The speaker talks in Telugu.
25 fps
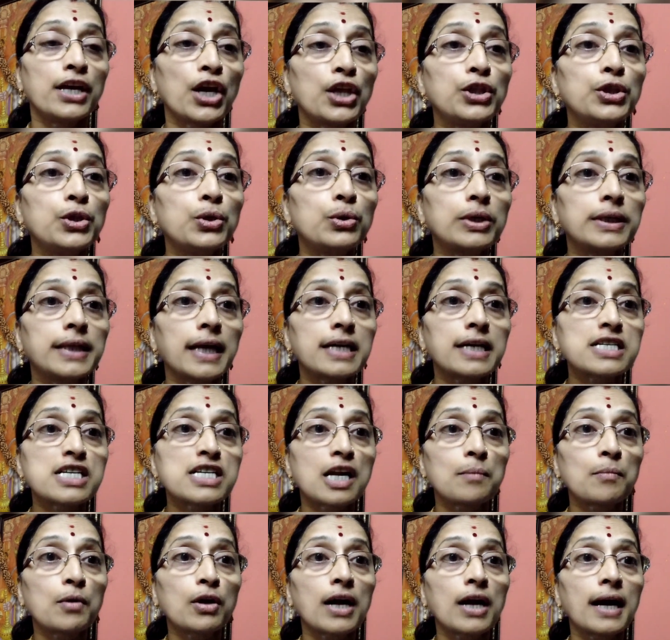ఎందుకు
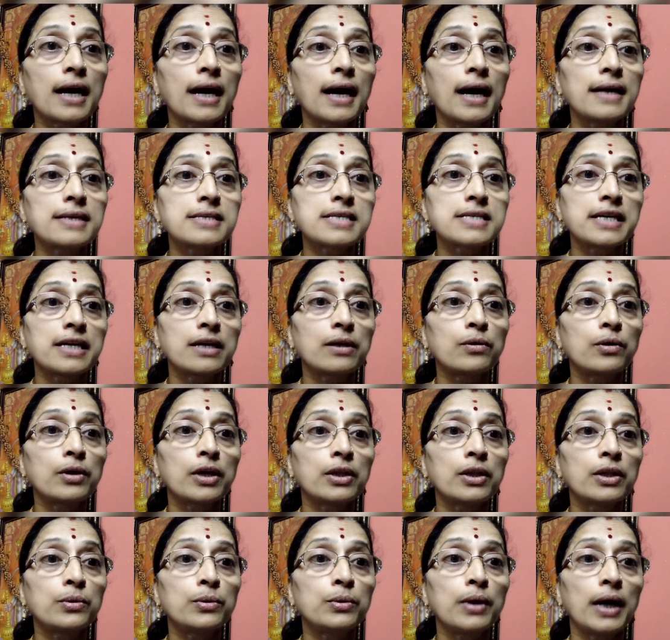దక్షిణ ముఖంగా
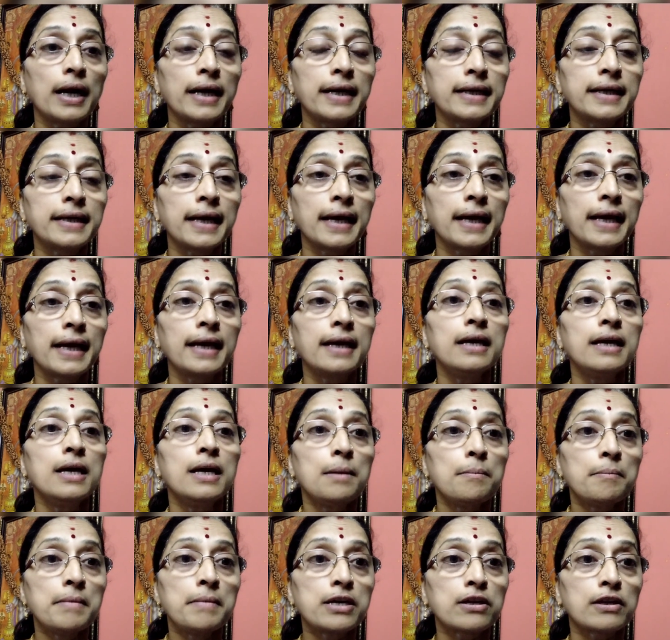చేయకూడదు అంటే
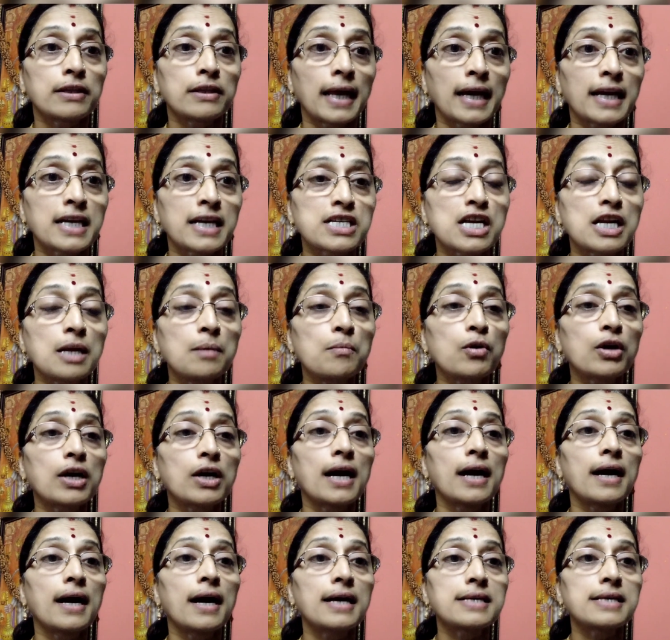మీరు దక్షిణ
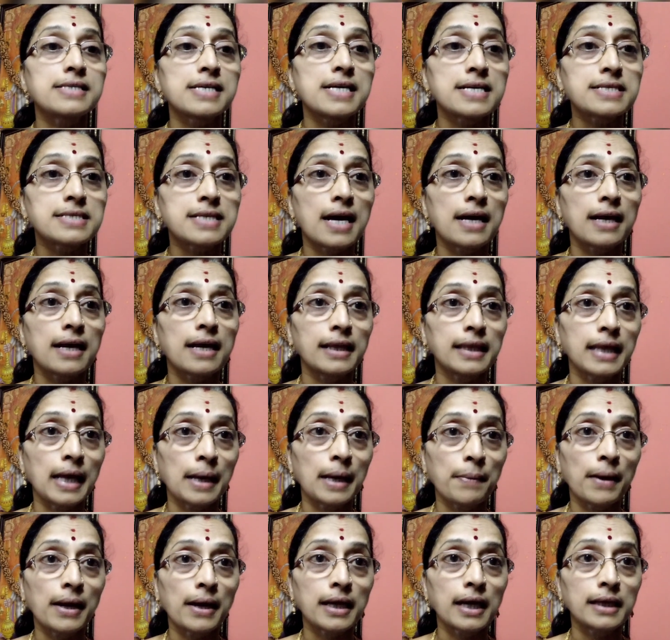ముఖంగా చేశారా
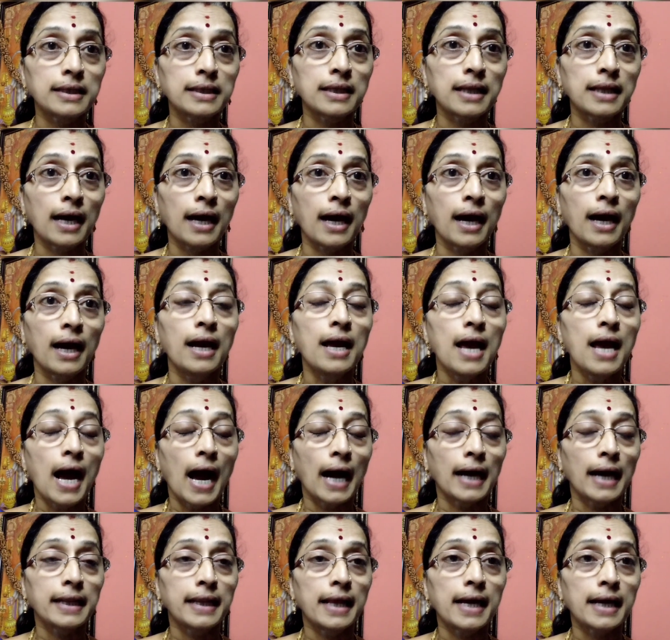దీపారాధన
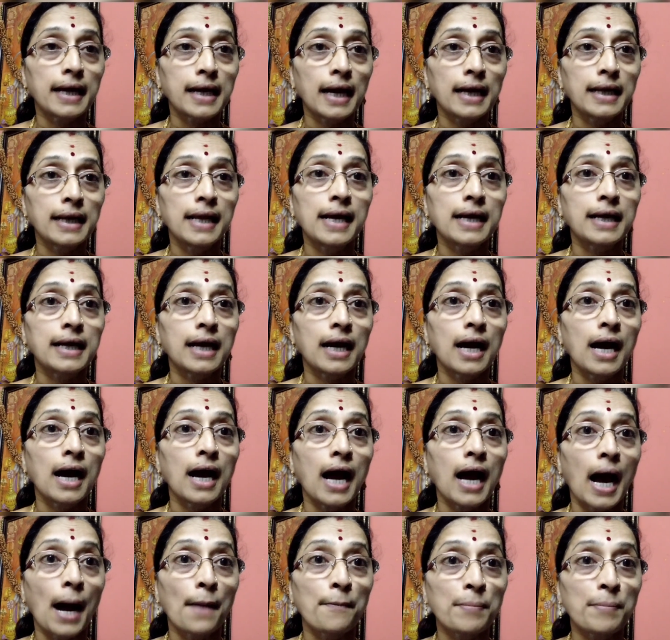అనేక అనేక
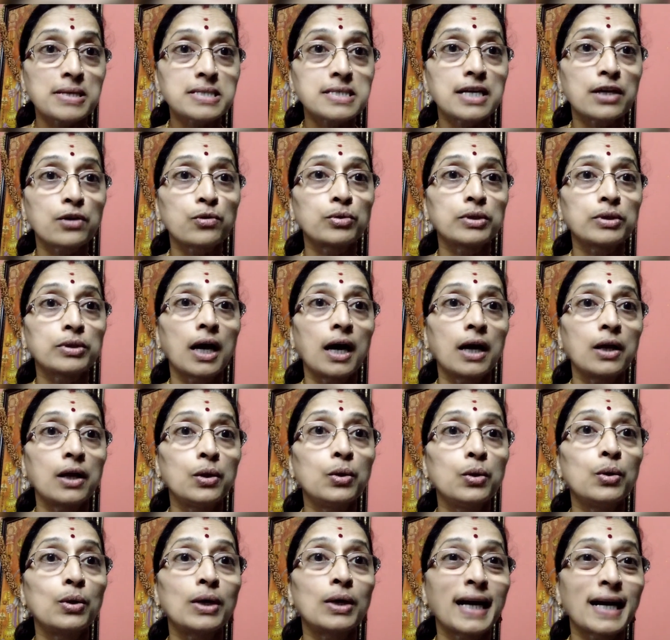
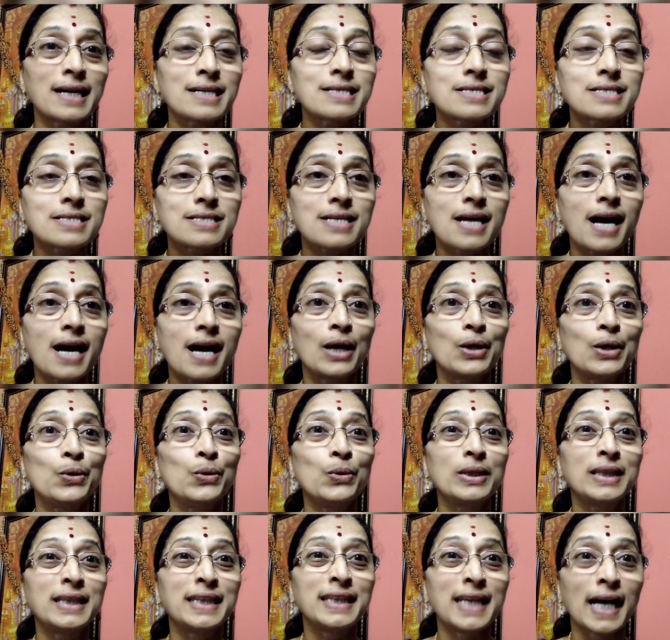అపశకునాలు
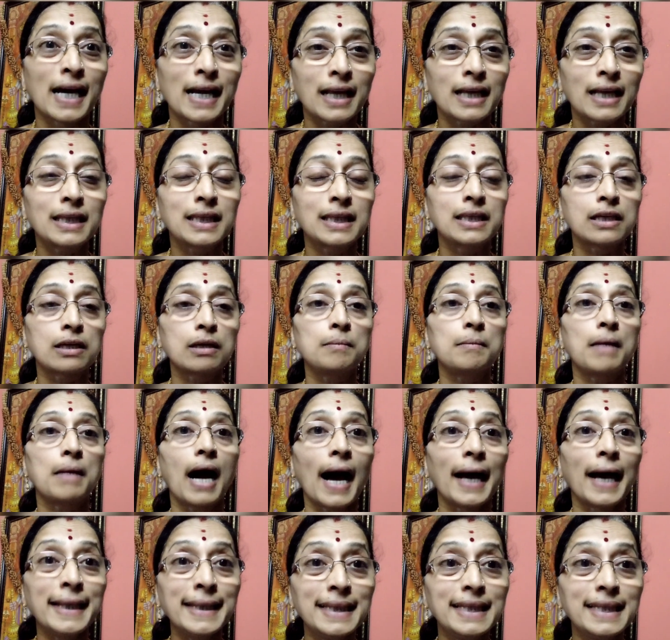కష్టాలు దరిద్రం
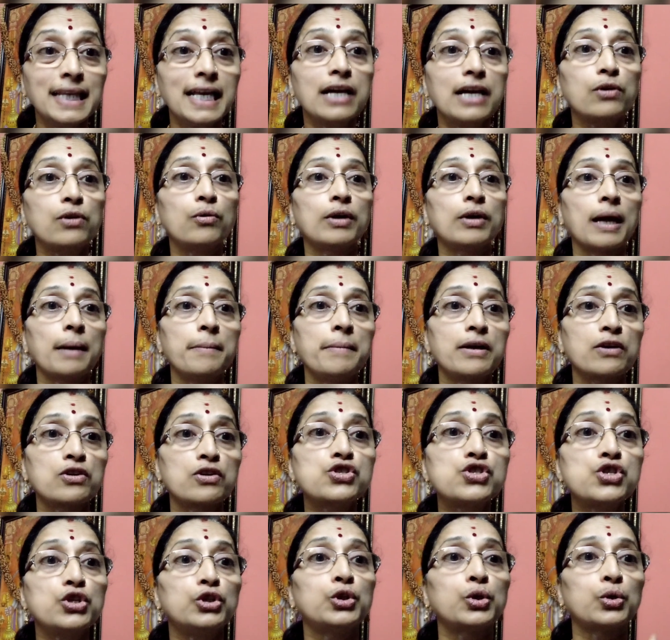అన్నీ కూడా మీకు
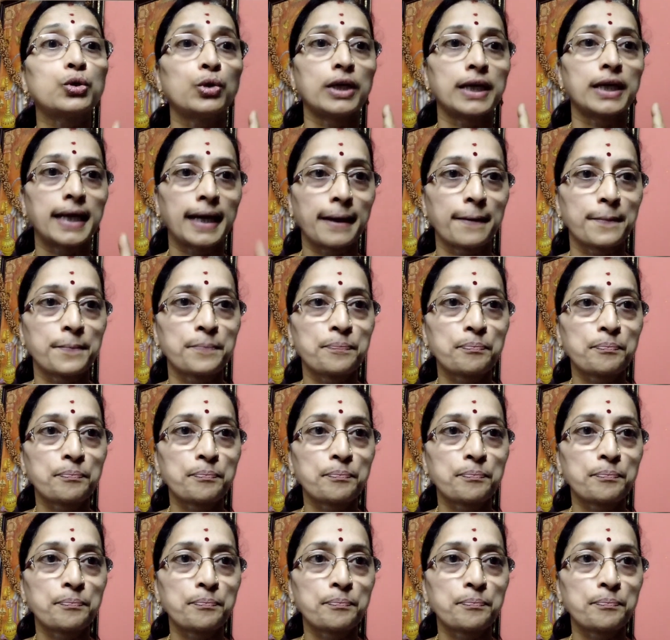చుట్టుకుంటాయి